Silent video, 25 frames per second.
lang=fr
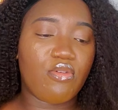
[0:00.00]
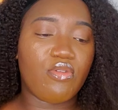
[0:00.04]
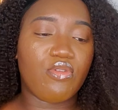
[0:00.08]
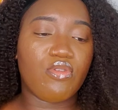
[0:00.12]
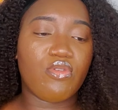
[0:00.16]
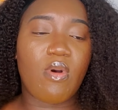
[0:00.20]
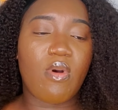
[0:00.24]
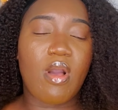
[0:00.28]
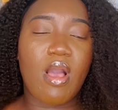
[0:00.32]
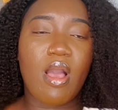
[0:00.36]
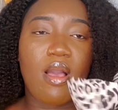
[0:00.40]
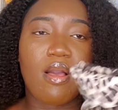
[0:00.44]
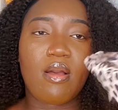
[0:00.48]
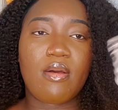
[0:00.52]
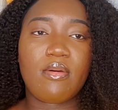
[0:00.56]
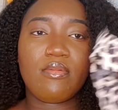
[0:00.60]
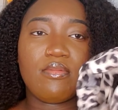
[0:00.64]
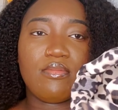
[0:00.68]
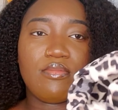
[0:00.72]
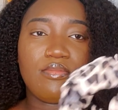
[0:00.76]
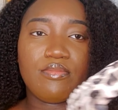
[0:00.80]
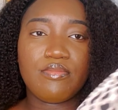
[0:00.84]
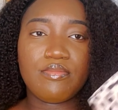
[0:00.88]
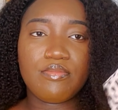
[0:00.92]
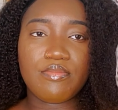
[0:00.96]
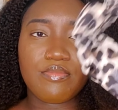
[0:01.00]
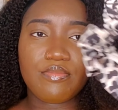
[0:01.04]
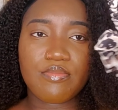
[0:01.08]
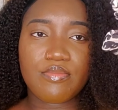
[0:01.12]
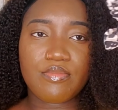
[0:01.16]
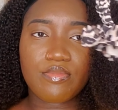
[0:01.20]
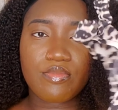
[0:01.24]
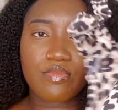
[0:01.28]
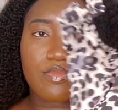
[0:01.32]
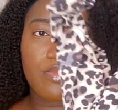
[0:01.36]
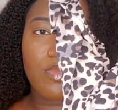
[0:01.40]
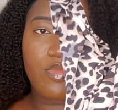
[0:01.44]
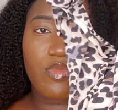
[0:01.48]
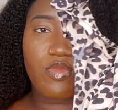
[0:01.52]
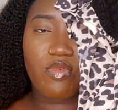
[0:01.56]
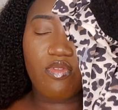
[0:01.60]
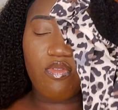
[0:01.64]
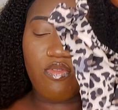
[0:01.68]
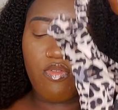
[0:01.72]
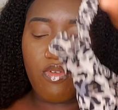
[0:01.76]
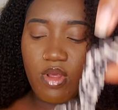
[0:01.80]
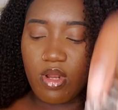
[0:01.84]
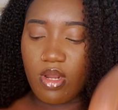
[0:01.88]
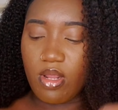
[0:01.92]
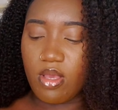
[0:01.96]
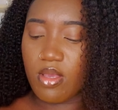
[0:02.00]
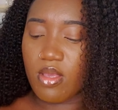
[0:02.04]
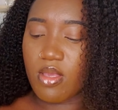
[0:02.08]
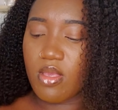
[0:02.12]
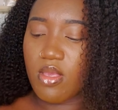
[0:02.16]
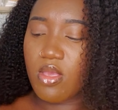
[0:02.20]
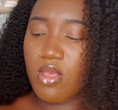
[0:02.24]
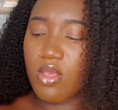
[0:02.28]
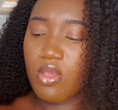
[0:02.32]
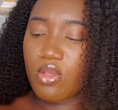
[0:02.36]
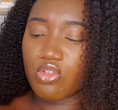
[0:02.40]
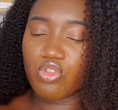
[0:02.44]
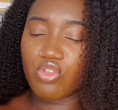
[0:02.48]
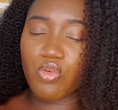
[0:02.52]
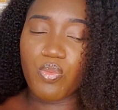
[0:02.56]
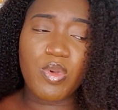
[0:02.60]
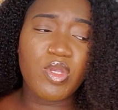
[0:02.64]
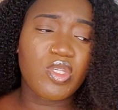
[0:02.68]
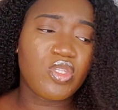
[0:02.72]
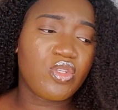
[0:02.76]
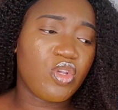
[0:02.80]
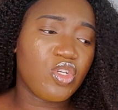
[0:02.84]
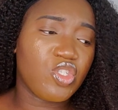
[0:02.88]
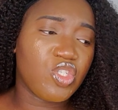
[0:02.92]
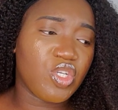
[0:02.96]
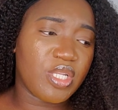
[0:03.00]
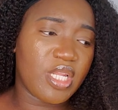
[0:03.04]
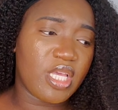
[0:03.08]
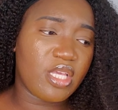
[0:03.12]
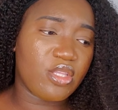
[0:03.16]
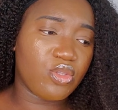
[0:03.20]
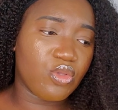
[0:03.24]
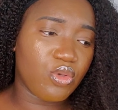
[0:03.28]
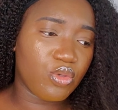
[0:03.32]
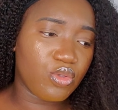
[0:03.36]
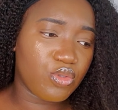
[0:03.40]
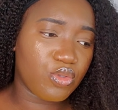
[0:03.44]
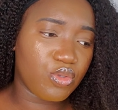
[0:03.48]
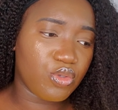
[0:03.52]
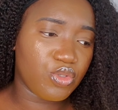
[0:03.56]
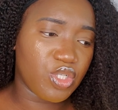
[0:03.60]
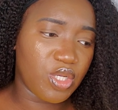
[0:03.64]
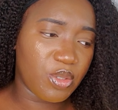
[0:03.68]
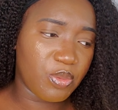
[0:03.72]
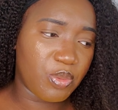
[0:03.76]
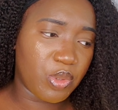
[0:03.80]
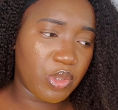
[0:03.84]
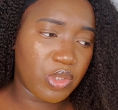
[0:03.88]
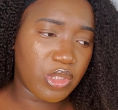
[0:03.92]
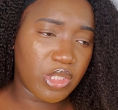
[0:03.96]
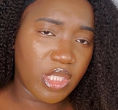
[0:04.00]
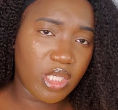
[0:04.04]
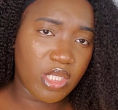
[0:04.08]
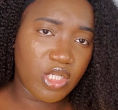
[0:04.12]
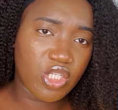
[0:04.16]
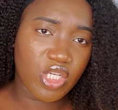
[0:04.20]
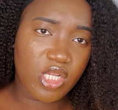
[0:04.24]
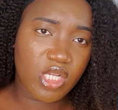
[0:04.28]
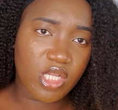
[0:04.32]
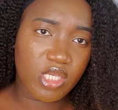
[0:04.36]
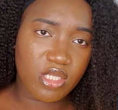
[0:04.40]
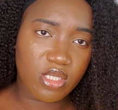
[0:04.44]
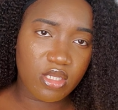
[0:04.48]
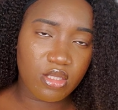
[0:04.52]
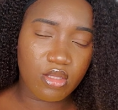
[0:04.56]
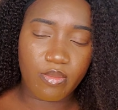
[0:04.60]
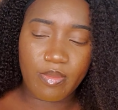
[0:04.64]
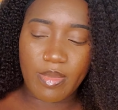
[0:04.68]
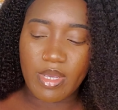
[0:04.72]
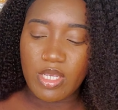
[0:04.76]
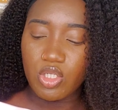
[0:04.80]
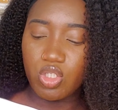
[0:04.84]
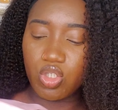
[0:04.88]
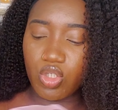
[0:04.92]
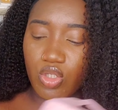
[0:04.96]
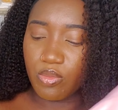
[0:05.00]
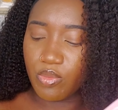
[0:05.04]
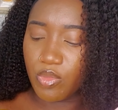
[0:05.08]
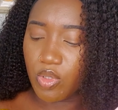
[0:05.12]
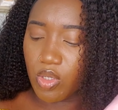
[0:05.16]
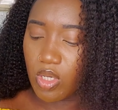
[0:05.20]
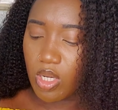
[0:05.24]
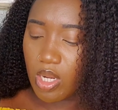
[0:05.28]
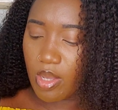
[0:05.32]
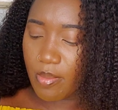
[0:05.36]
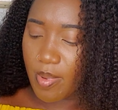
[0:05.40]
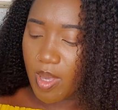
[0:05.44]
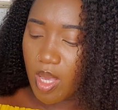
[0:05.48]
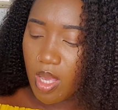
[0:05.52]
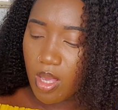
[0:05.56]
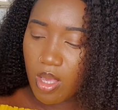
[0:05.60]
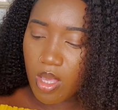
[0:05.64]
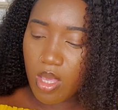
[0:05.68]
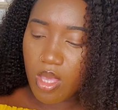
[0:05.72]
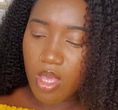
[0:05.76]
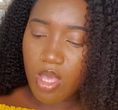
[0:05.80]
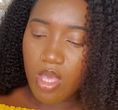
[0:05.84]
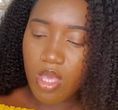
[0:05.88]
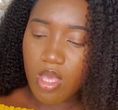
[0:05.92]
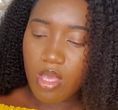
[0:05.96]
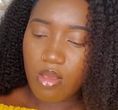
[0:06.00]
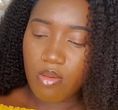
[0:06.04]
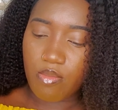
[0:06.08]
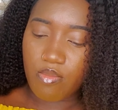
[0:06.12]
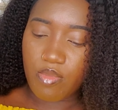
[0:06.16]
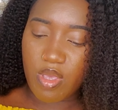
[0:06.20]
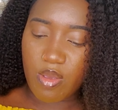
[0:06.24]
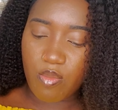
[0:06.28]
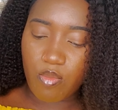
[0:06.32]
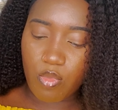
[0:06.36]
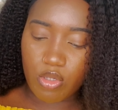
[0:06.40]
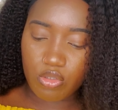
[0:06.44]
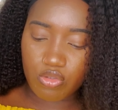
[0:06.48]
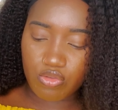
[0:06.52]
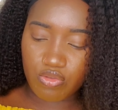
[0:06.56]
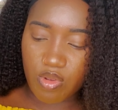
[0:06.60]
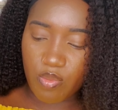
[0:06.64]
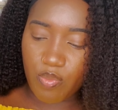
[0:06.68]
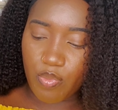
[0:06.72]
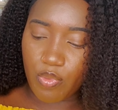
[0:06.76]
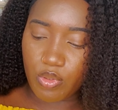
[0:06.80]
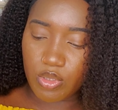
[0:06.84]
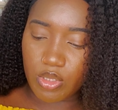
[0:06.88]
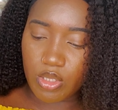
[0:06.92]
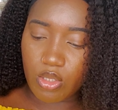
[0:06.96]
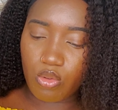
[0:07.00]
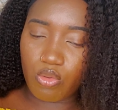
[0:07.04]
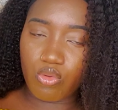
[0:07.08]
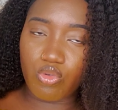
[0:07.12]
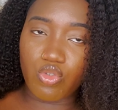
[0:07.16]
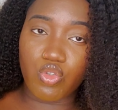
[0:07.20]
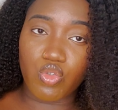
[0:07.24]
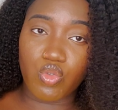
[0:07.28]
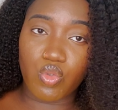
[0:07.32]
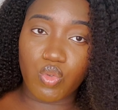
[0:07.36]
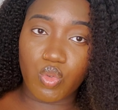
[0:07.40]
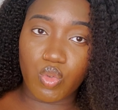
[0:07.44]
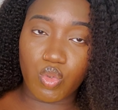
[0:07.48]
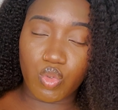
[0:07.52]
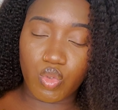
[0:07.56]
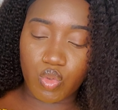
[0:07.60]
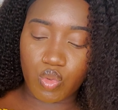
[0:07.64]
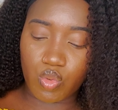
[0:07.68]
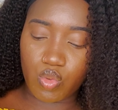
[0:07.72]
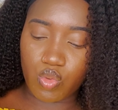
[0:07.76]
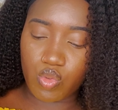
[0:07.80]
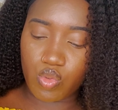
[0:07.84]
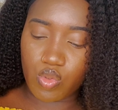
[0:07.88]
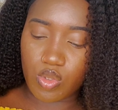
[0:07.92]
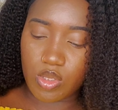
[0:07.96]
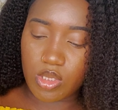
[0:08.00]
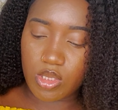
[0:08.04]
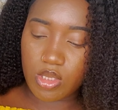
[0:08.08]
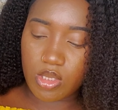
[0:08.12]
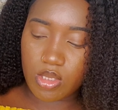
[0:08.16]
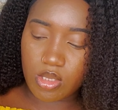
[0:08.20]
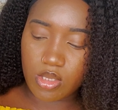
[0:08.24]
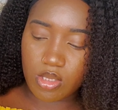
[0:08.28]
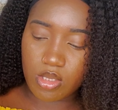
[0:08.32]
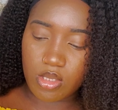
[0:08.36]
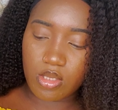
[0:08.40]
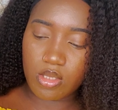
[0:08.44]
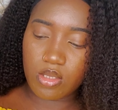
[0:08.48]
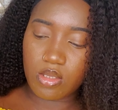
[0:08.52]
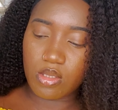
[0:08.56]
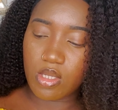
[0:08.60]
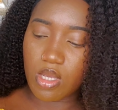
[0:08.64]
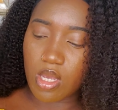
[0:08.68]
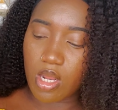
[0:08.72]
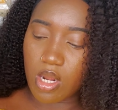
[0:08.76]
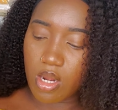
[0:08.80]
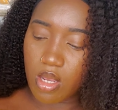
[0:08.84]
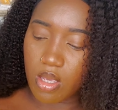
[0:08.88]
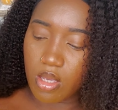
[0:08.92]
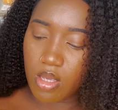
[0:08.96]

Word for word: noir. Voilà. Je pense que j'en ai d'autres que j'ai porté. J'ai laissé dans ma chambre là-bas. Mais moi, je vais porter le jaune aujourd'hui. Voilà.